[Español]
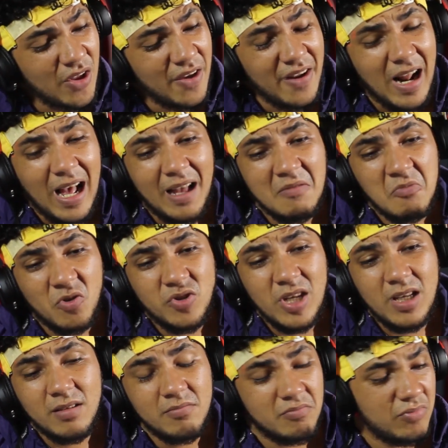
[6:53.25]
de verdad, no
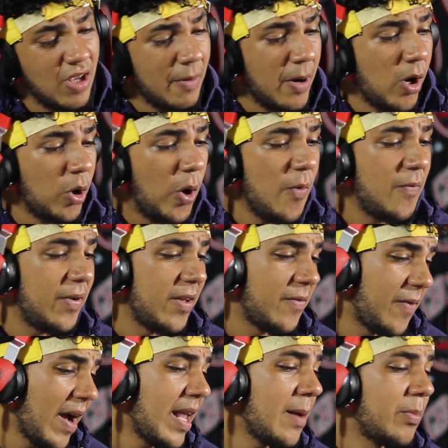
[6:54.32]
sé si hablaron con Free
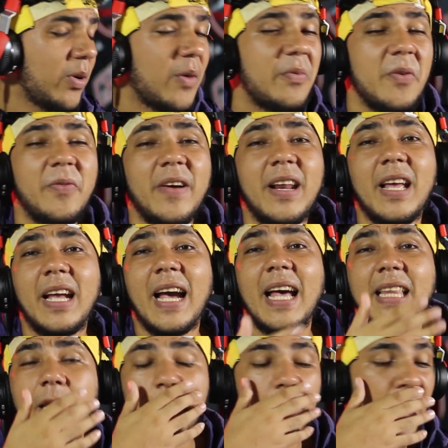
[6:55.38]
Fire, porque Free Fire
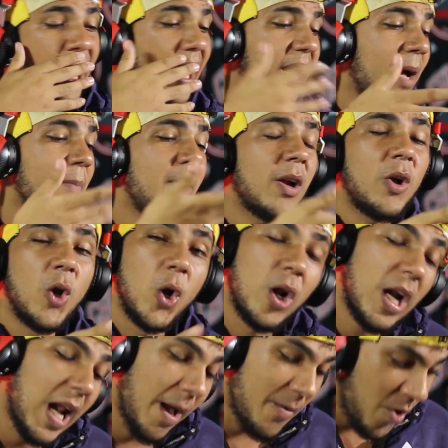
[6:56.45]
cada temporada le cambia el
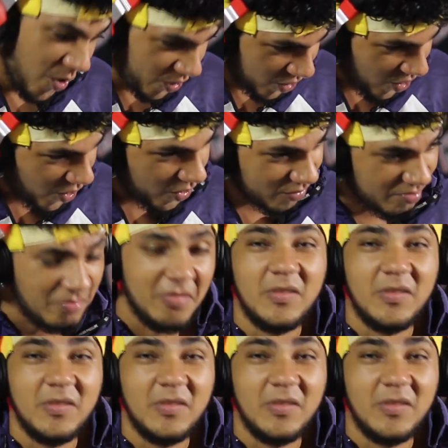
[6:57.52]
color al avión, ¿no?